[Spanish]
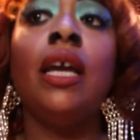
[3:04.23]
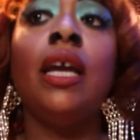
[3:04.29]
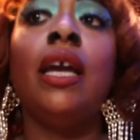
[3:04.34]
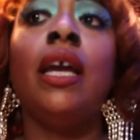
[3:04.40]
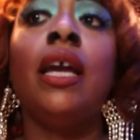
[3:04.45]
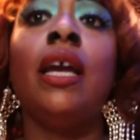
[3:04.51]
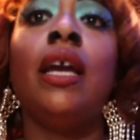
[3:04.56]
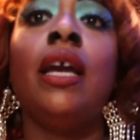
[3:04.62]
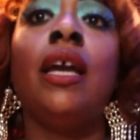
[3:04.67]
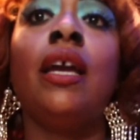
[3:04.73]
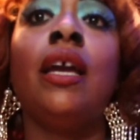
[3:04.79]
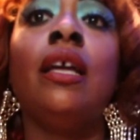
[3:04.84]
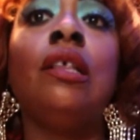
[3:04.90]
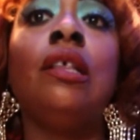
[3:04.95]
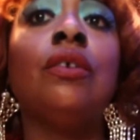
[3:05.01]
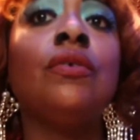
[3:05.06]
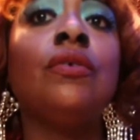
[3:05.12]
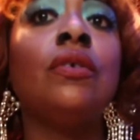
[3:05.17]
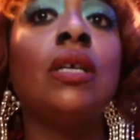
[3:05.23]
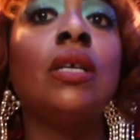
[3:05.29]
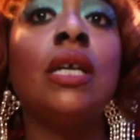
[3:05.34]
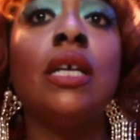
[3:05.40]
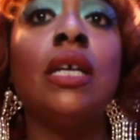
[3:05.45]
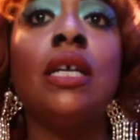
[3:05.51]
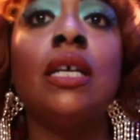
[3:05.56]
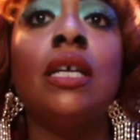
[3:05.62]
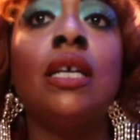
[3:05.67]
Eh,
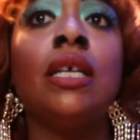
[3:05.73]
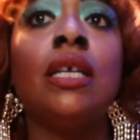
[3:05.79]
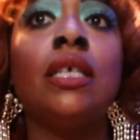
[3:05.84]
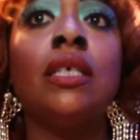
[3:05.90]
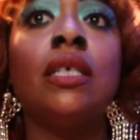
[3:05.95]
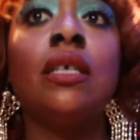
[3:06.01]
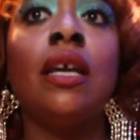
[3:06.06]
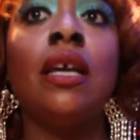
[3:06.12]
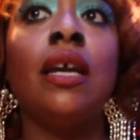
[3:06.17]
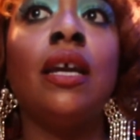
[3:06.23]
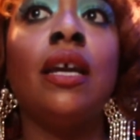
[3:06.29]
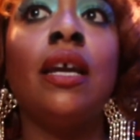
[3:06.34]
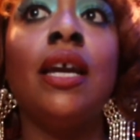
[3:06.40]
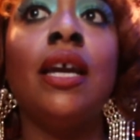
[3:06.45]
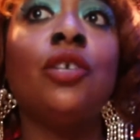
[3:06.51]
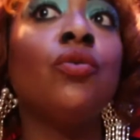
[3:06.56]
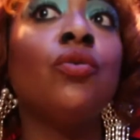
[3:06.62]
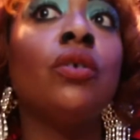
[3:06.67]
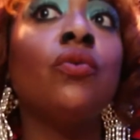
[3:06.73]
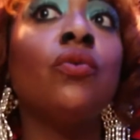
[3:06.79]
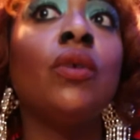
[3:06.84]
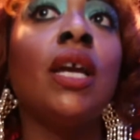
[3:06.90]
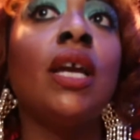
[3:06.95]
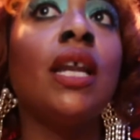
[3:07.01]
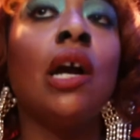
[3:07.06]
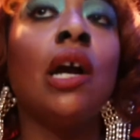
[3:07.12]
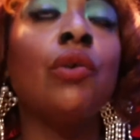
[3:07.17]
entonces, eh, eso es
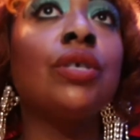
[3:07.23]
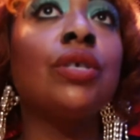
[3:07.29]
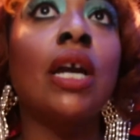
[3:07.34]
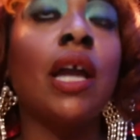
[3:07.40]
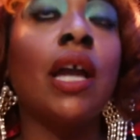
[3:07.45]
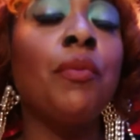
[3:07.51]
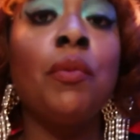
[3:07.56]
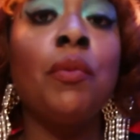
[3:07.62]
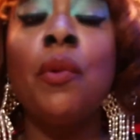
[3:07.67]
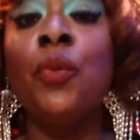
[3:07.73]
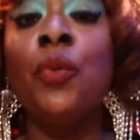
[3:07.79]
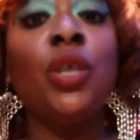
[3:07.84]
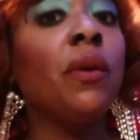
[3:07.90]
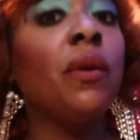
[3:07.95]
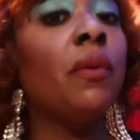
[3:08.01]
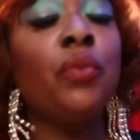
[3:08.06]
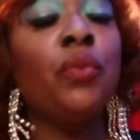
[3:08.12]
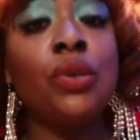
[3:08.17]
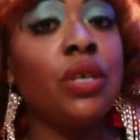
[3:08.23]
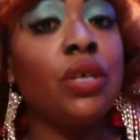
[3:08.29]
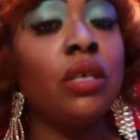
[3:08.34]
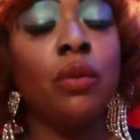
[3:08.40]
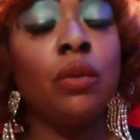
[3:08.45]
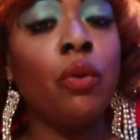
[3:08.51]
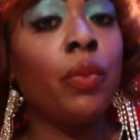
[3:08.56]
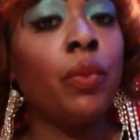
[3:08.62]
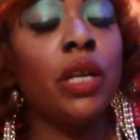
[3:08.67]
una de las cosas que a mí me motiva
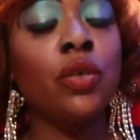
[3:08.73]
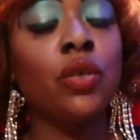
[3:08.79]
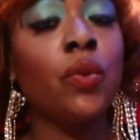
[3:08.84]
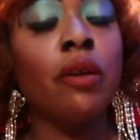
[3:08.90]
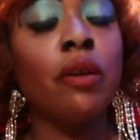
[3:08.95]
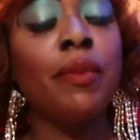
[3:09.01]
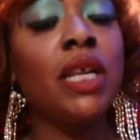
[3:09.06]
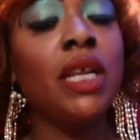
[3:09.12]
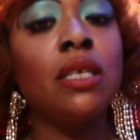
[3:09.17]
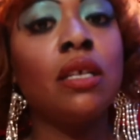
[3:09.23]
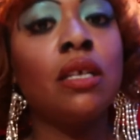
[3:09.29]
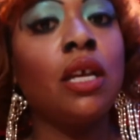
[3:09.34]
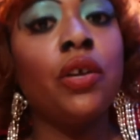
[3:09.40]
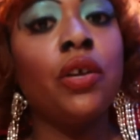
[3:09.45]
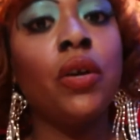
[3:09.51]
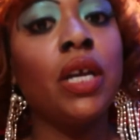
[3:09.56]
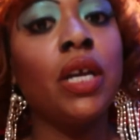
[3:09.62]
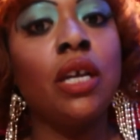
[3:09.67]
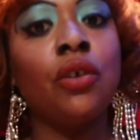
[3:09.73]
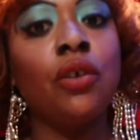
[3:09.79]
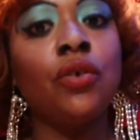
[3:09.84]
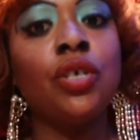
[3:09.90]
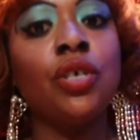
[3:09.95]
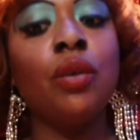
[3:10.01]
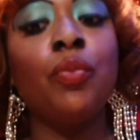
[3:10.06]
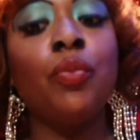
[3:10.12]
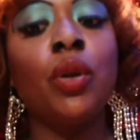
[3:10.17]
muchísimo para subirme al escenario cada
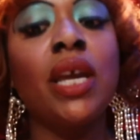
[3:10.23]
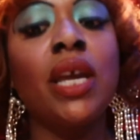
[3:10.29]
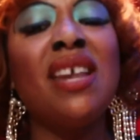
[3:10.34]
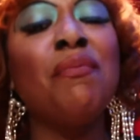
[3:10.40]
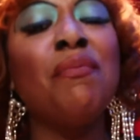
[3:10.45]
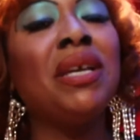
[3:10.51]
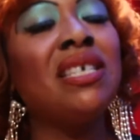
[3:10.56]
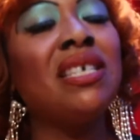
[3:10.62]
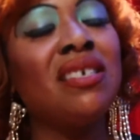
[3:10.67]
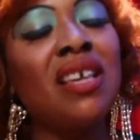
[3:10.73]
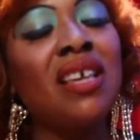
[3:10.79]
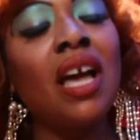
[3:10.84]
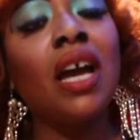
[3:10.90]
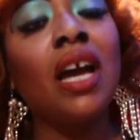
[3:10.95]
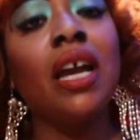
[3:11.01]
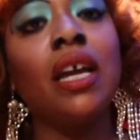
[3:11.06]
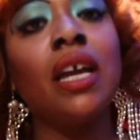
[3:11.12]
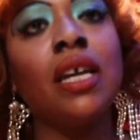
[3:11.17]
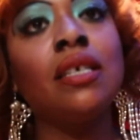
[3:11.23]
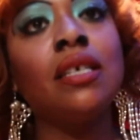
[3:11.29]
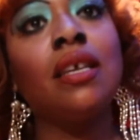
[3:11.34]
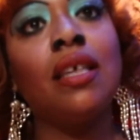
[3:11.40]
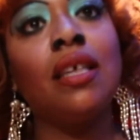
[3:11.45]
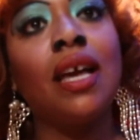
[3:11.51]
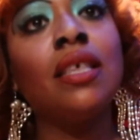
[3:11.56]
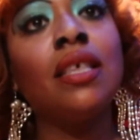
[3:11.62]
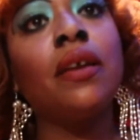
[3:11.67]
noche, porque el mensaje que
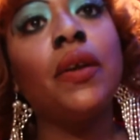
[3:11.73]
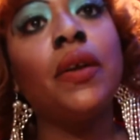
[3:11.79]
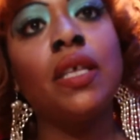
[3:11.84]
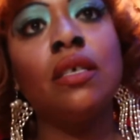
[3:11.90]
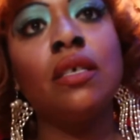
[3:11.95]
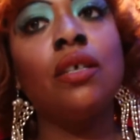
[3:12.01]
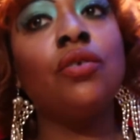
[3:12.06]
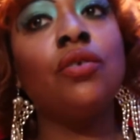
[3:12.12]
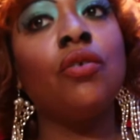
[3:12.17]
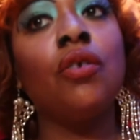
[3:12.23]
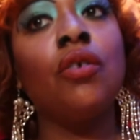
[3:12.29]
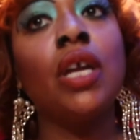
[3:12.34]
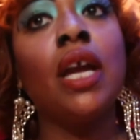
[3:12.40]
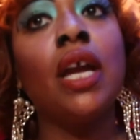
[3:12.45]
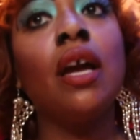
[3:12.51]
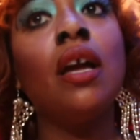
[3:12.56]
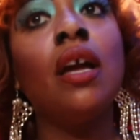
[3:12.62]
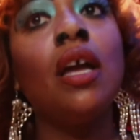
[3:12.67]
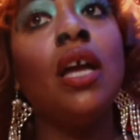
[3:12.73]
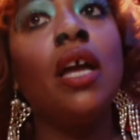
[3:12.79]
se da a través de esa historia